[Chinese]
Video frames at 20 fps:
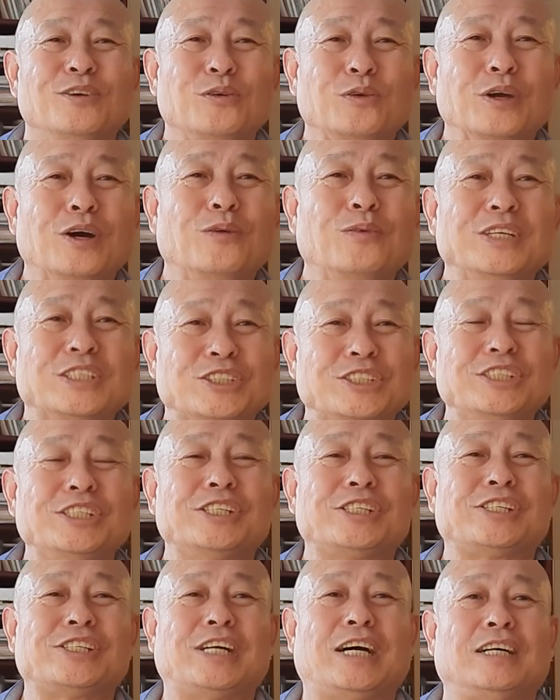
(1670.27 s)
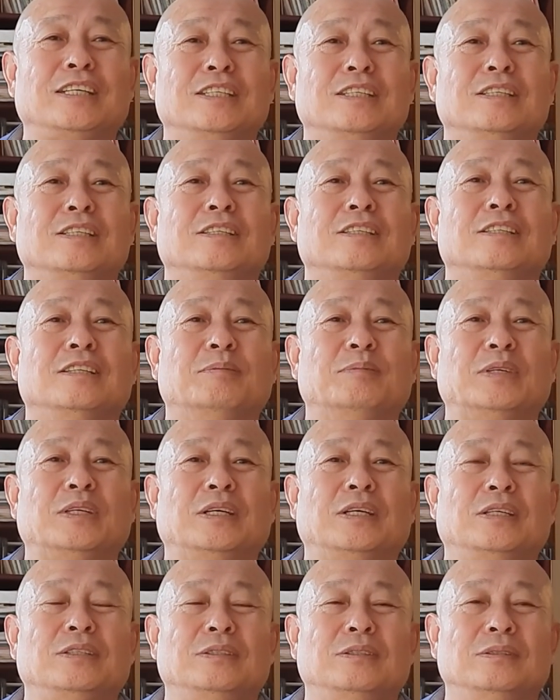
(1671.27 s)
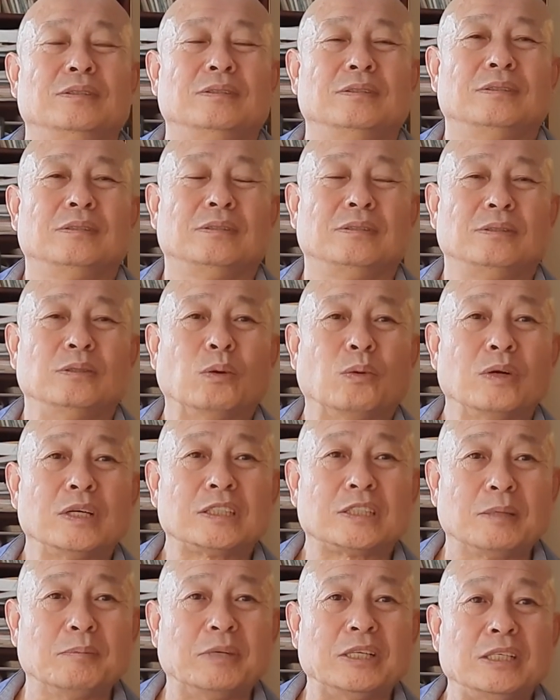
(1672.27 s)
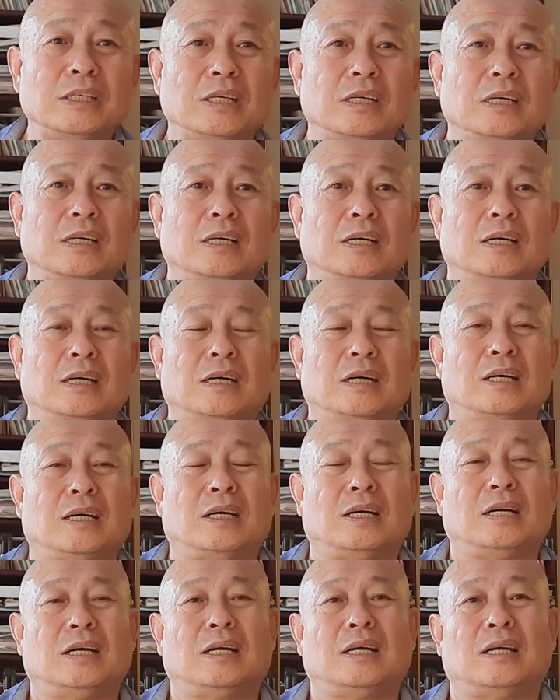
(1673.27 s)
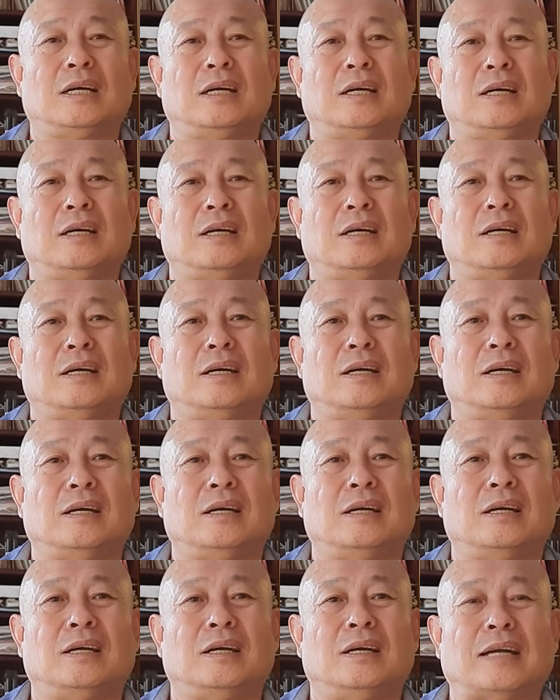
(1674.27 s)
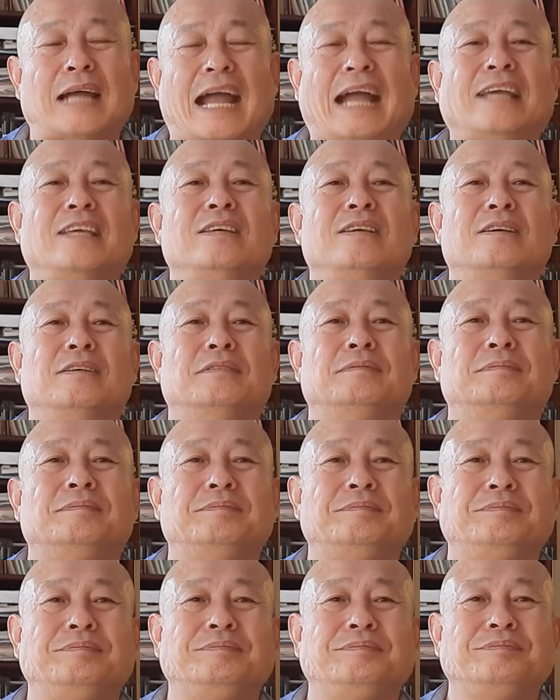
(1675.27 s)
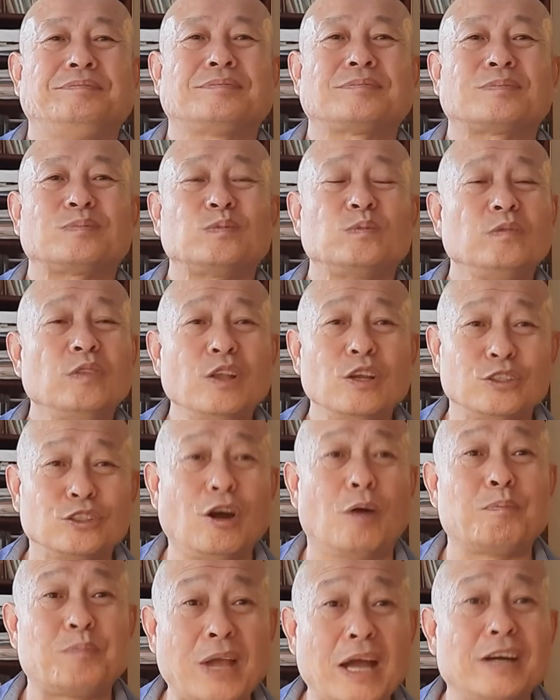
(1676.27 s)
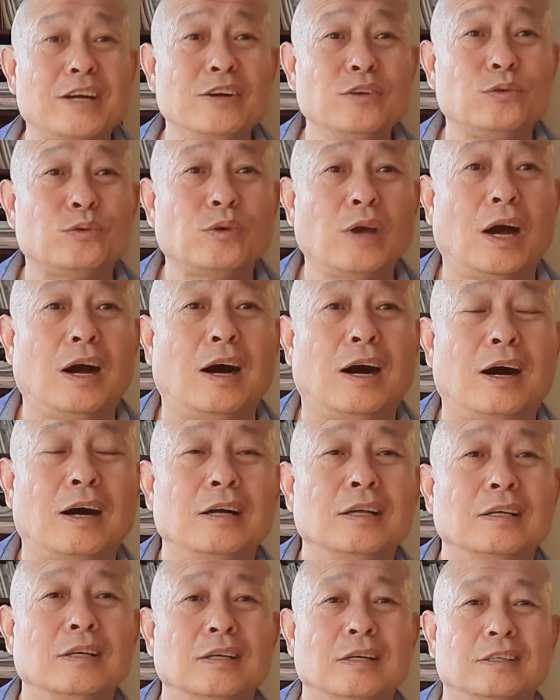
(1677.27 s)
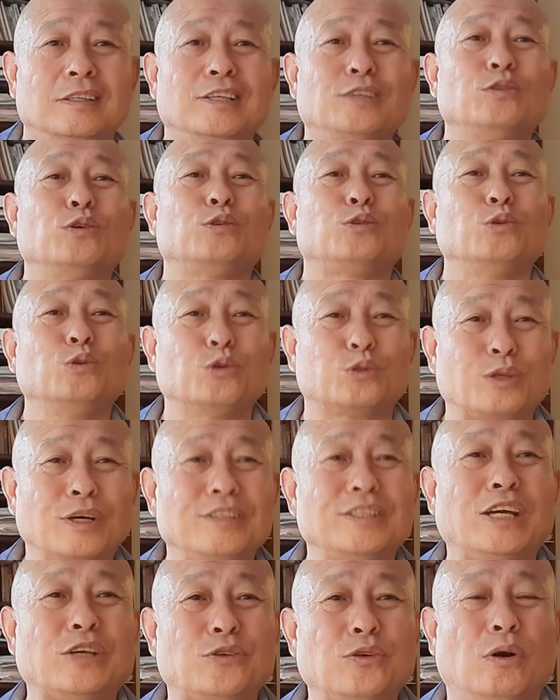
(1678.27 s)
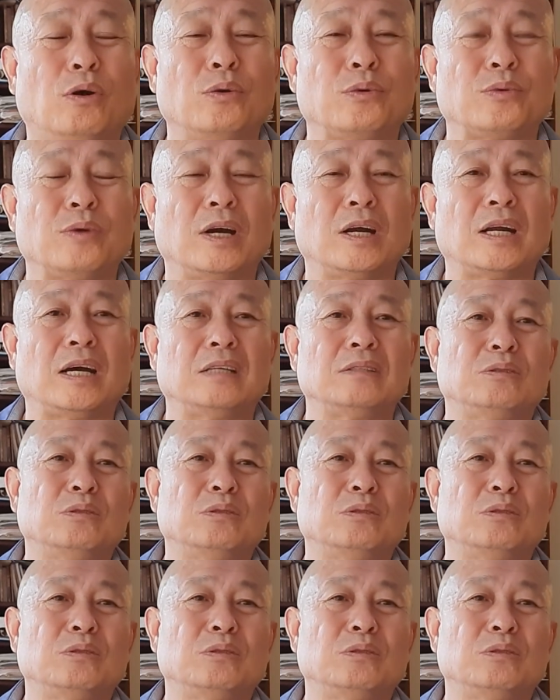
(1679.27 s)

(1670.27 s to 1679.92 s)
学问知识啊，那么有了这么一个含义，让别人学啊，那就又存在教学了。